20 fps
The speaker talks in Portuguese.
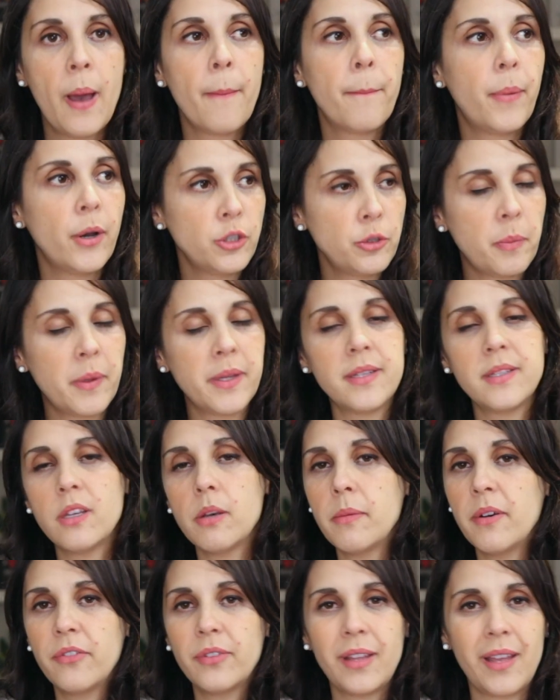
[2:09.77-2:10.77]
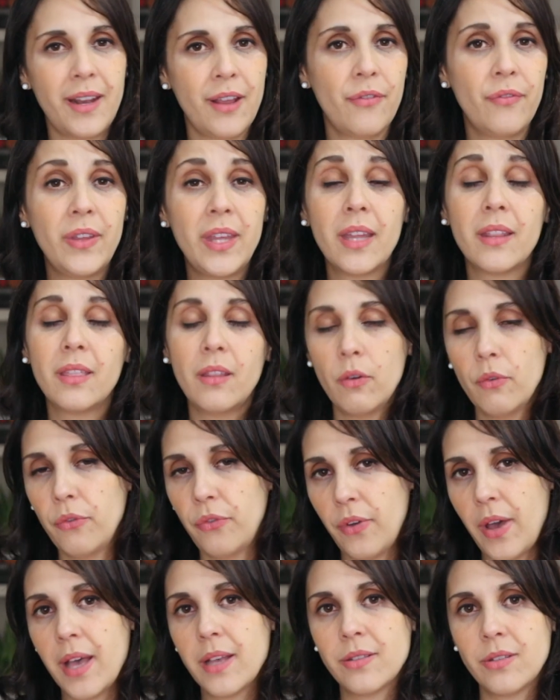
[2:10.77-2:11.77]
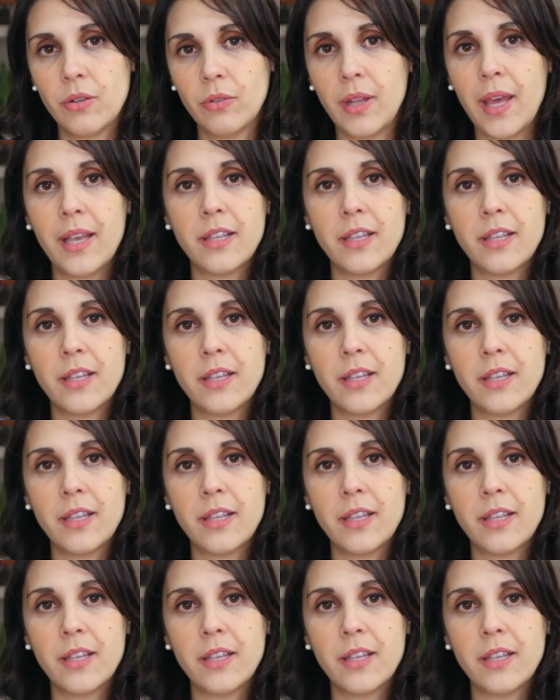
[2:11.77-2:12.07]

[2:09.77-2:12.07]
Pode parecer uma tarefinha tão fácil, né?